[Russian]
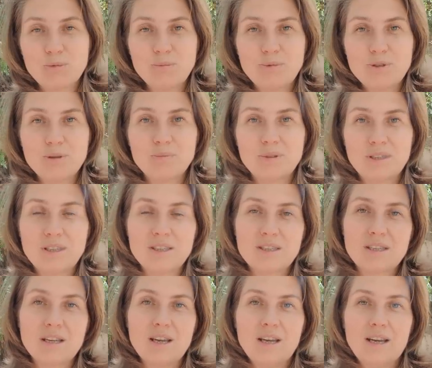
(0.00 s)
будем
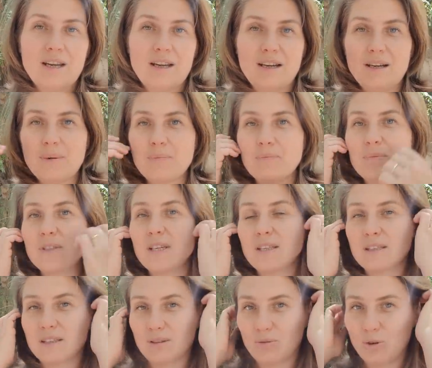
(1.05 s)
из э,
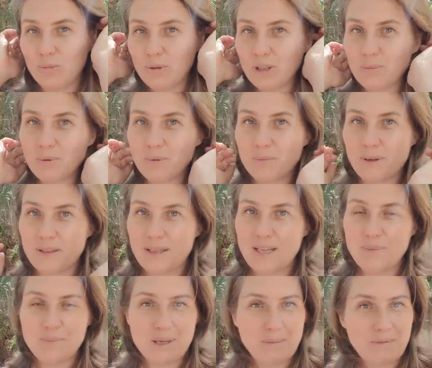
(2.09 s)
детской комнаты
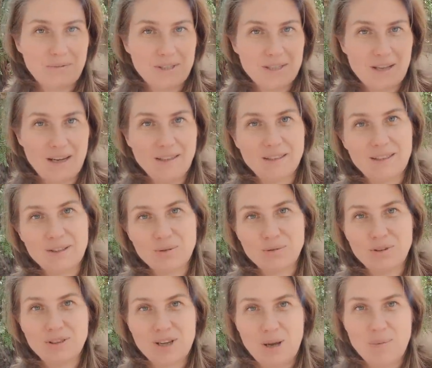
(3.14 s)
попадать прямо в сад,
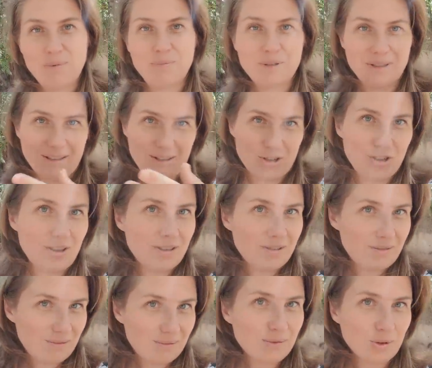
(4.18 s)
который как бы принадлежит
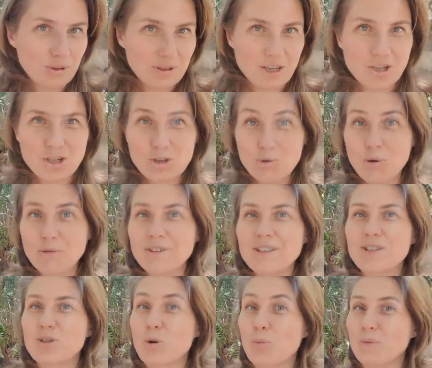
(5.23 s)
вот нашей новой
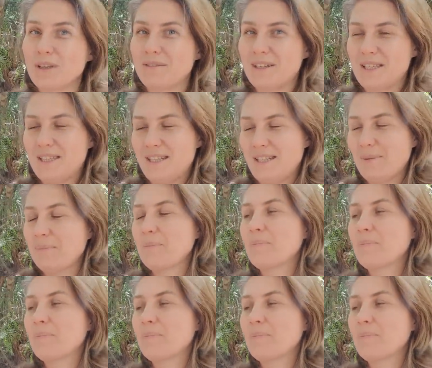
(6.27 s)
съемной квартире.